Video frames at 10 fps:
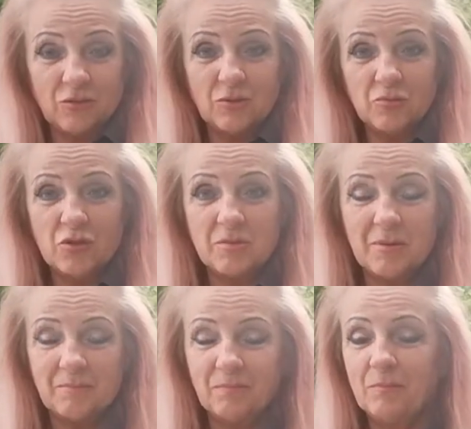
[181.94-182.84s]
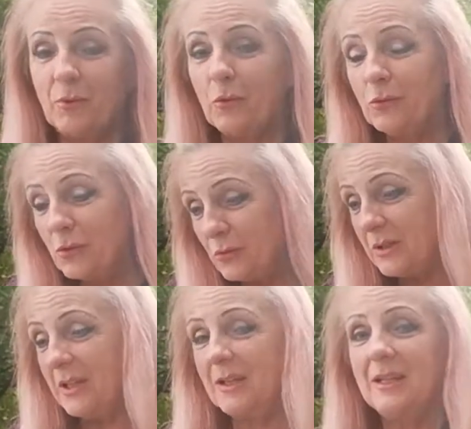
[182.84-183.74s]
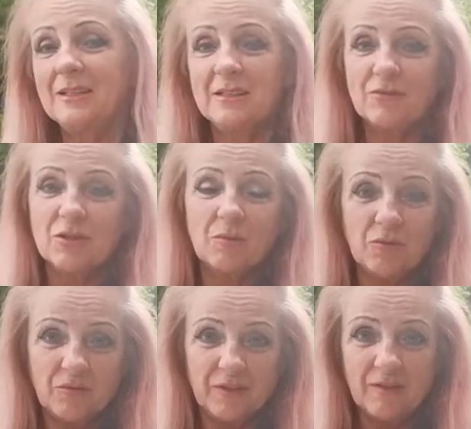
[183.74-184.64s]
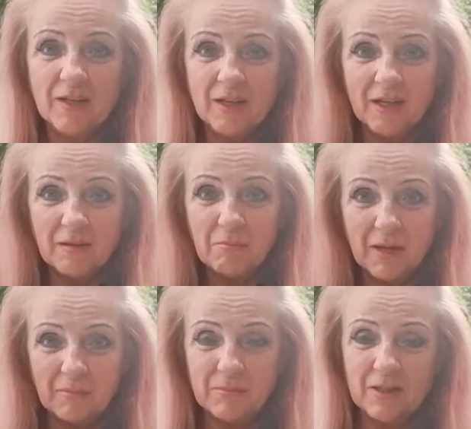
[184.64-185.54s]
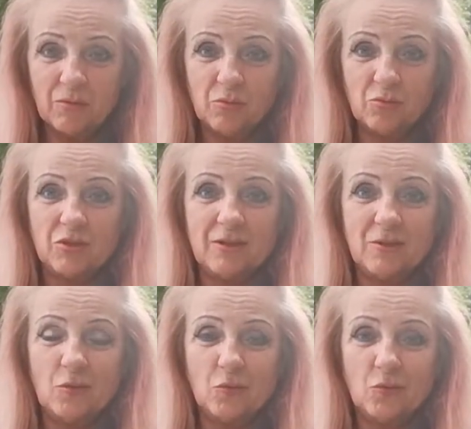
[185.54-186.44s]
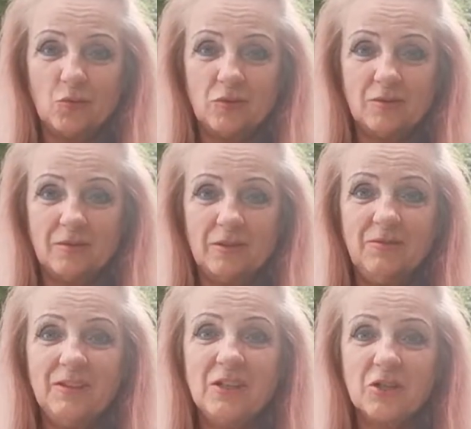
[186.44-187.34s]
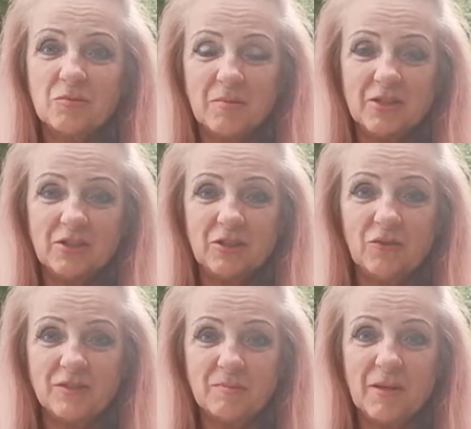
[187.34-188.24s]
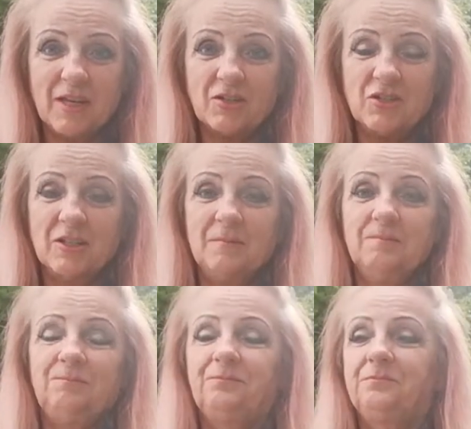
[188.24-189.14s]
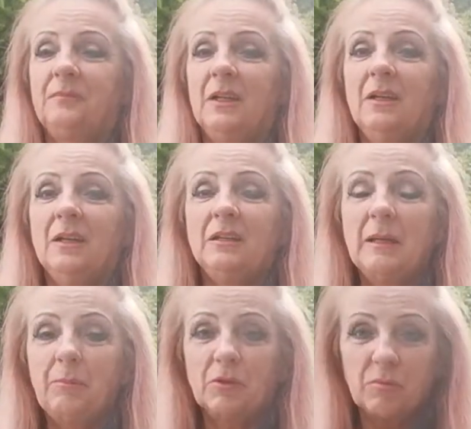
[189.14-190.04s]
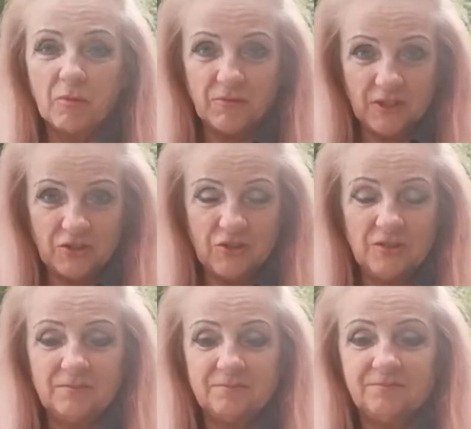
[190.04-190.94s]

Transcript: się trzymam. Po drugie, jak ja zawsze mówię, mam na górze kogoś i wy też macie to wsparcie, te podpowiedzi,